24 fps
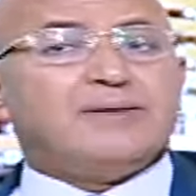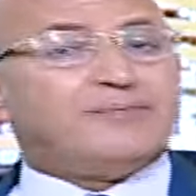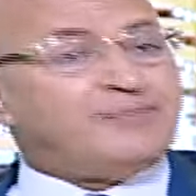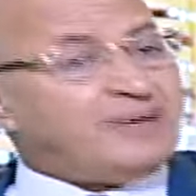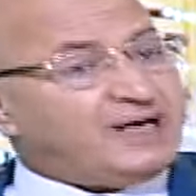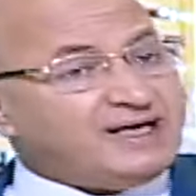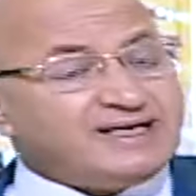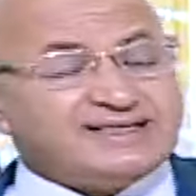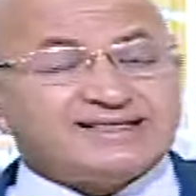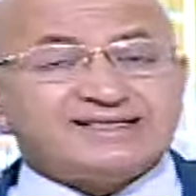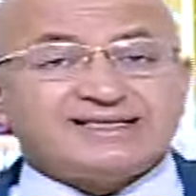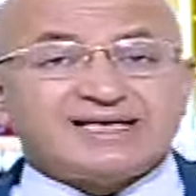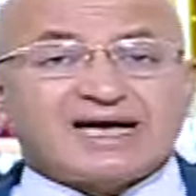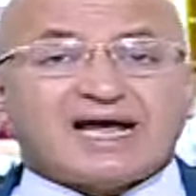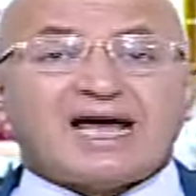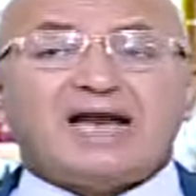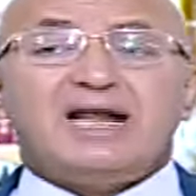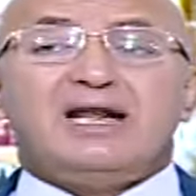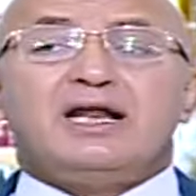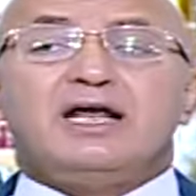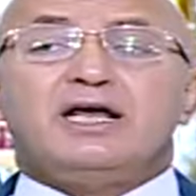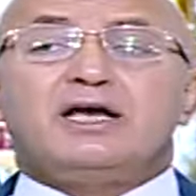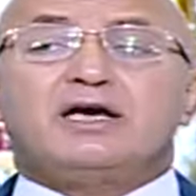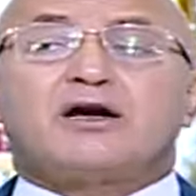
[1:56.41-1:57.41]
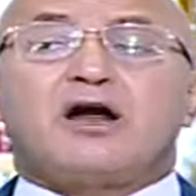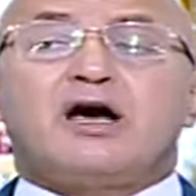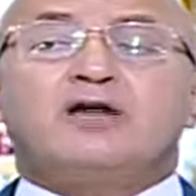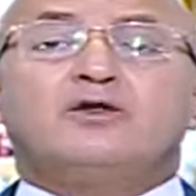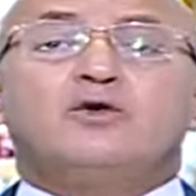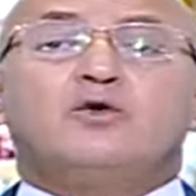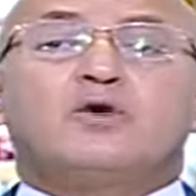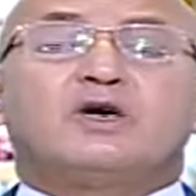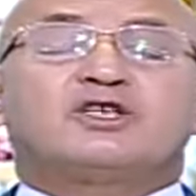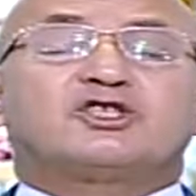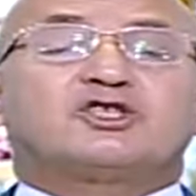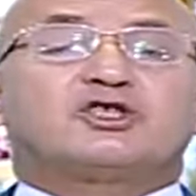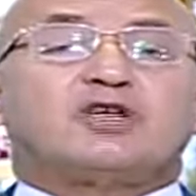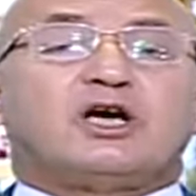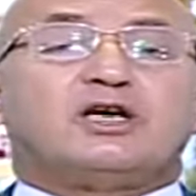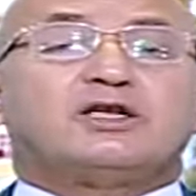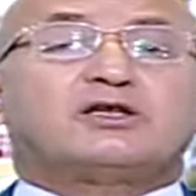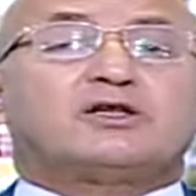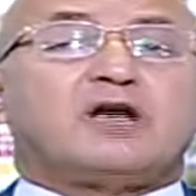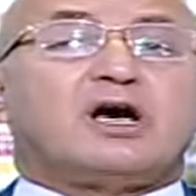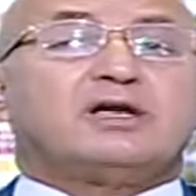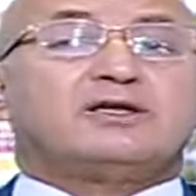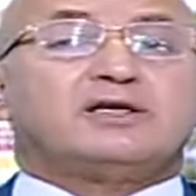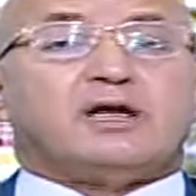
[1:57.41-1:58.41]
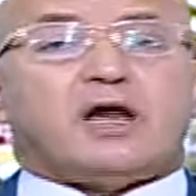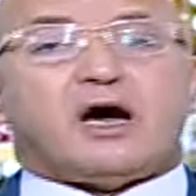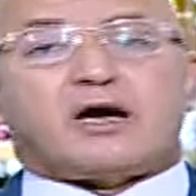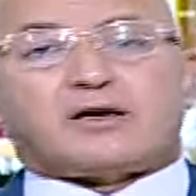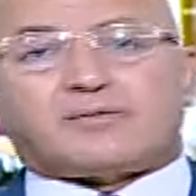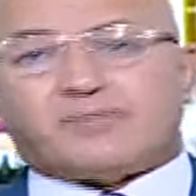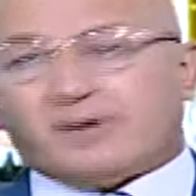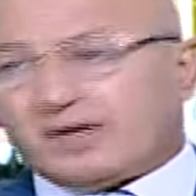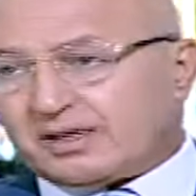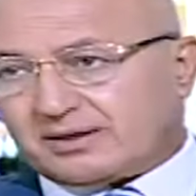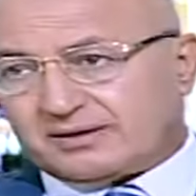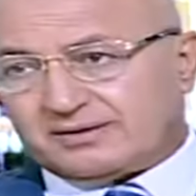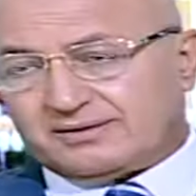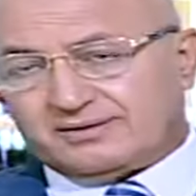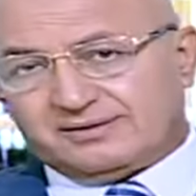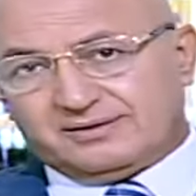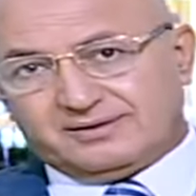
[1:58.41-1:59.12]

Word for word: بحيث تخلي ايران هو الشيطان الاكبر